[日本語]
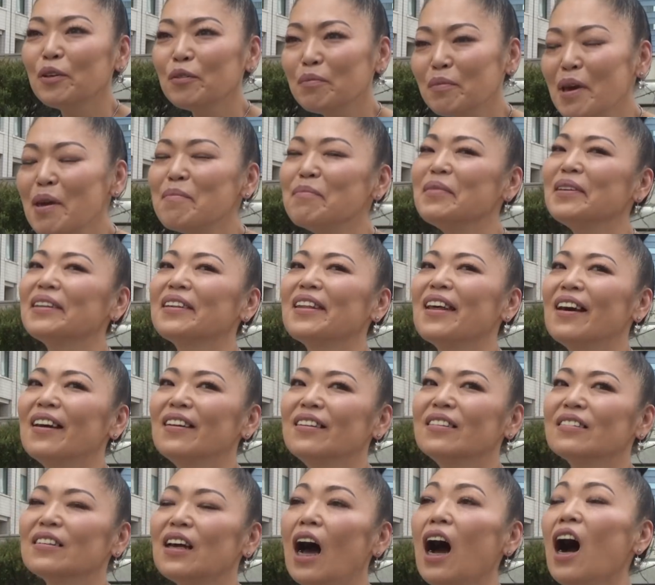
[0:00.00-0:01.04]
夢みたい
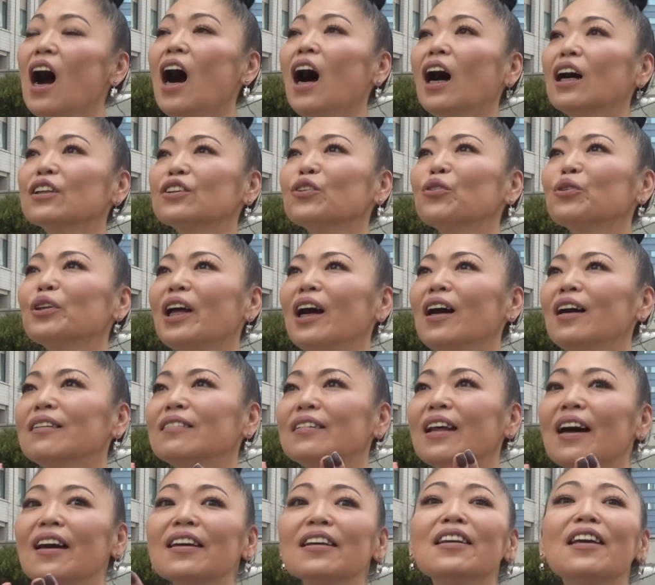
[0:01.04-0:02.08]
ああそうだ
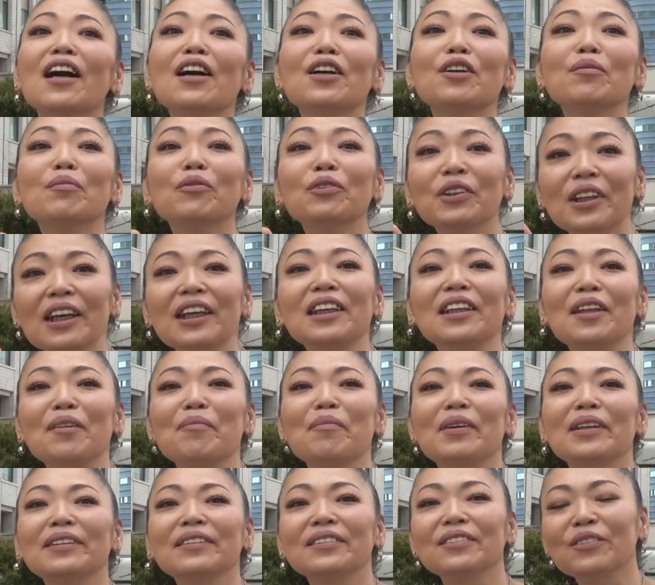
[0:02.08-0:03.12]
代役もできて
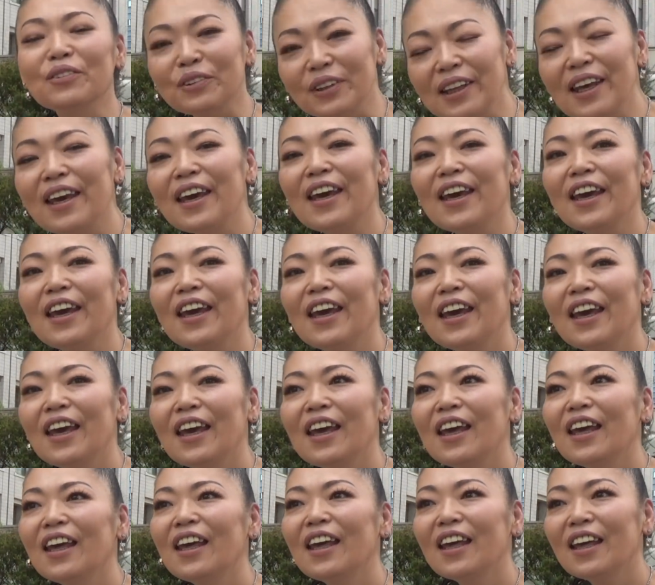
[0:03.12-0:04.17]
ますので
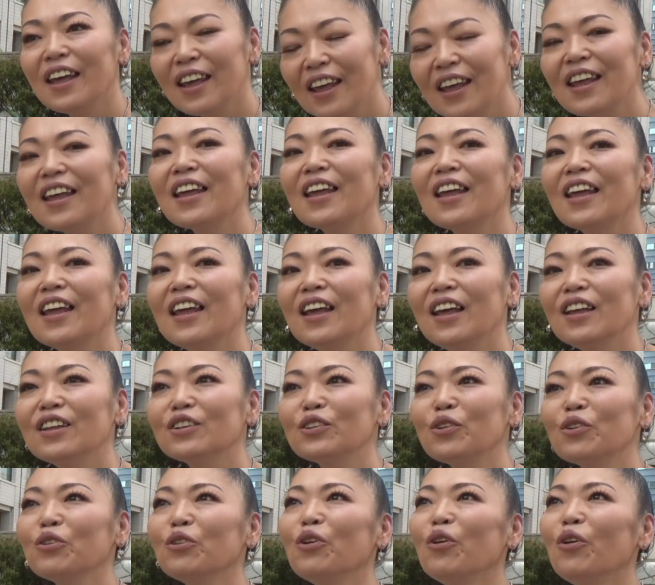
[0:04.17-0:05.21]

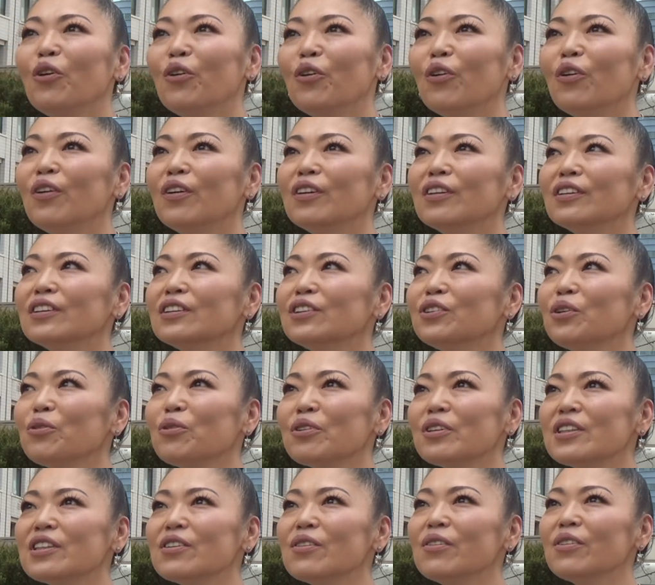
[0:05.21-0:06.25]
その
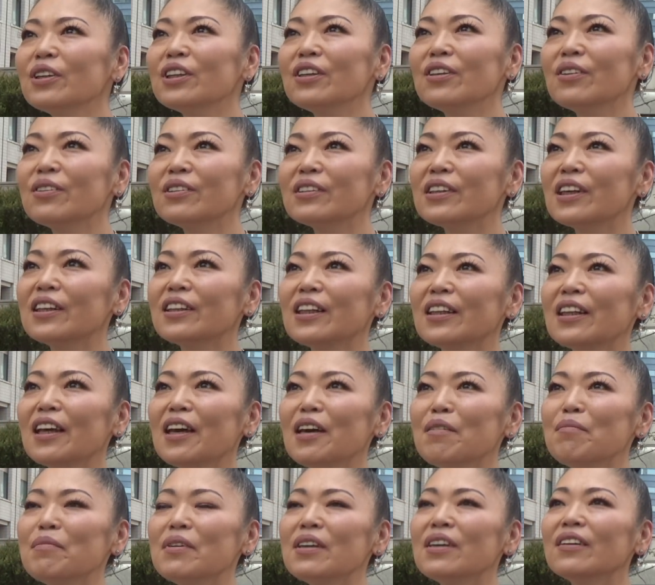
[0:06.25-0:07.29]
食事を気をつけた
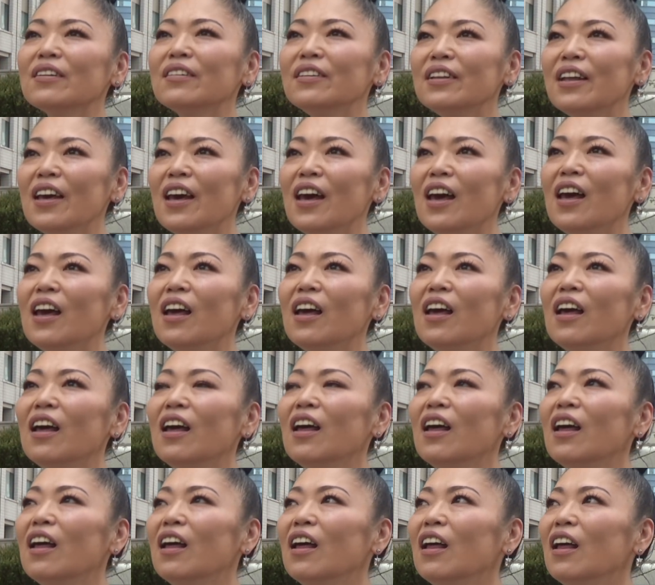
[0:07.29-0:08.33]
タイミングで
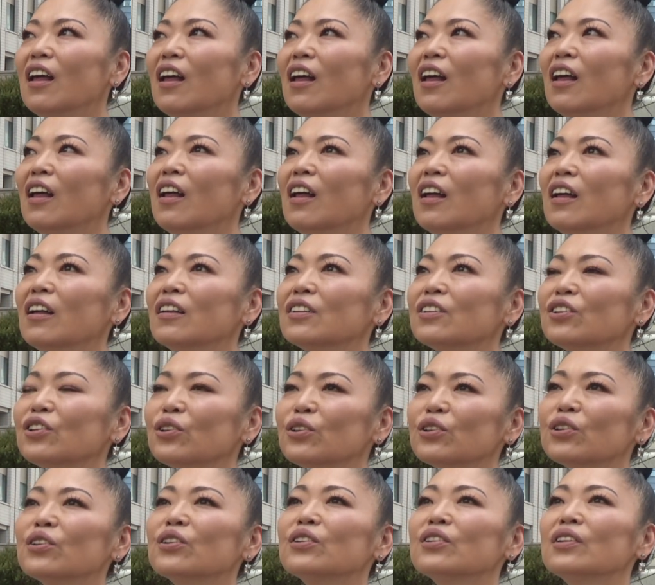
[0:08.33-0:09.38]
す
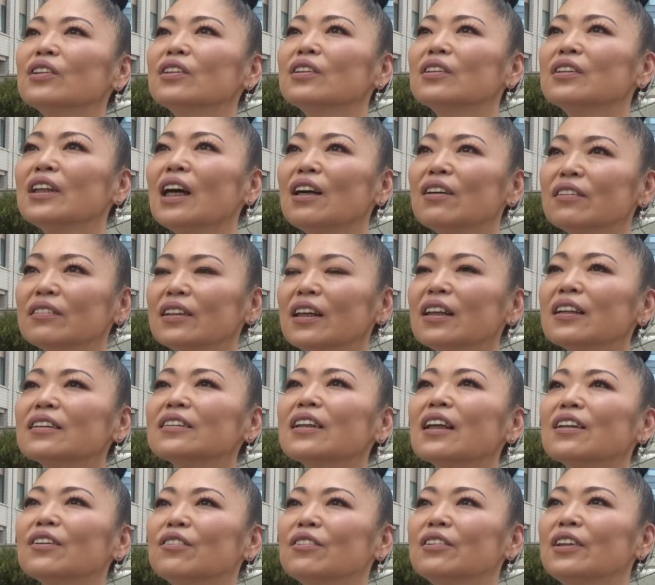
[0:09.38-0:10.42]
ぐなくなっ
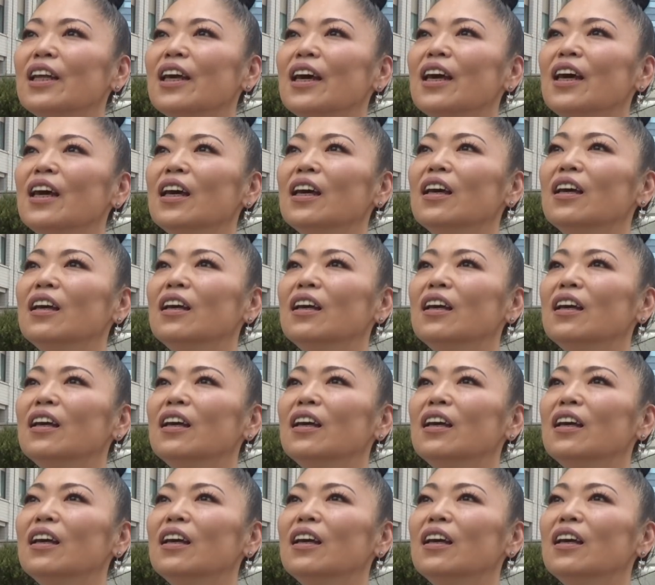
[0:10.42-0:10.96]
たので